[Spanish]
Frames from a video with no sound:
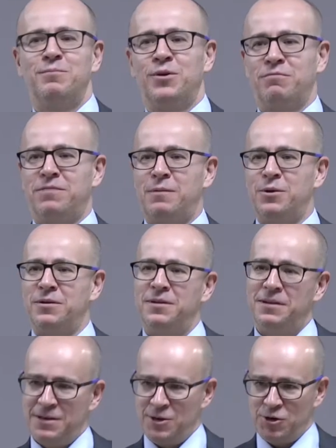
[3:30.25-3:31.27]
por favor,
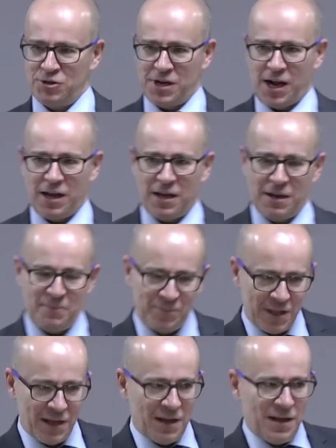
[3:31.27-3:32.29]
no se ría
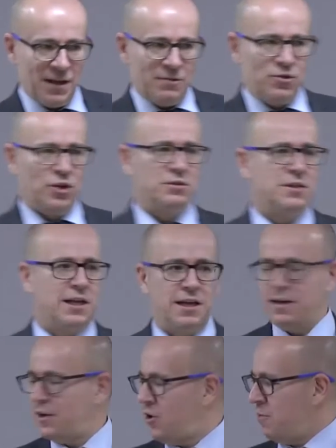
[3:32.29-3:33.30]

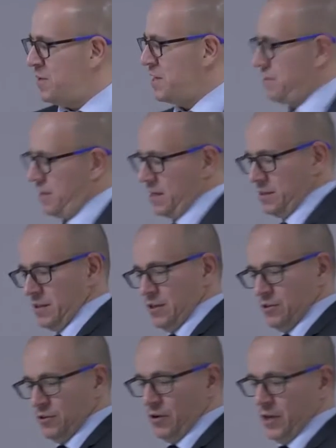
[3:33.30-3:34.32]
¿Dónde comienza esta
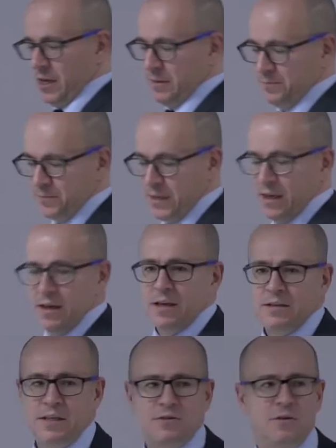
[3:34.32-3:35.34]
historia?
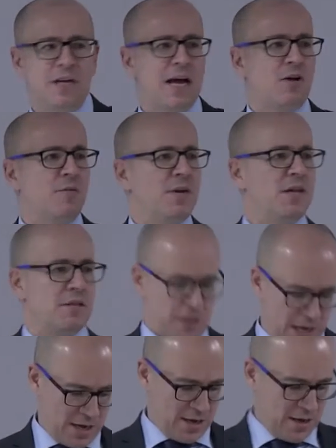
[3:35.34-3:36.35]
Esta historia
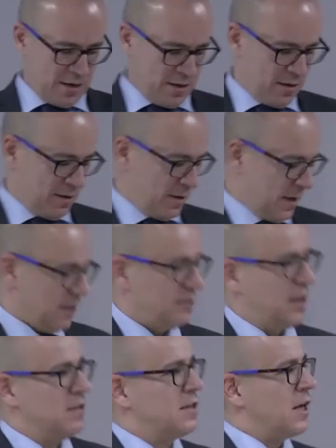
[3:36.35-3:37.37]
comienza el
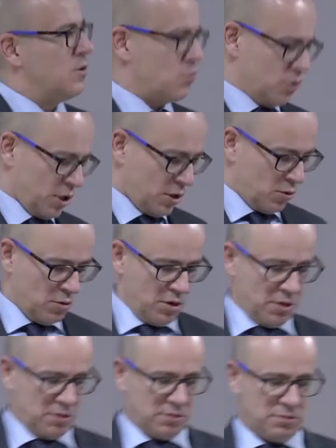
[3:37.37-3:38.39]
31 de
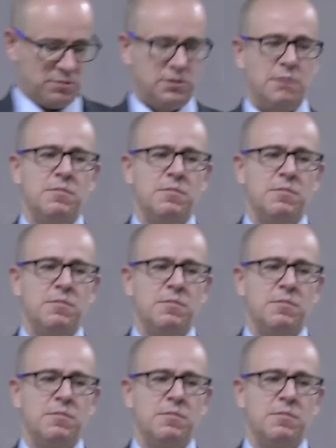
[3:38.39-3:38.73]
julio de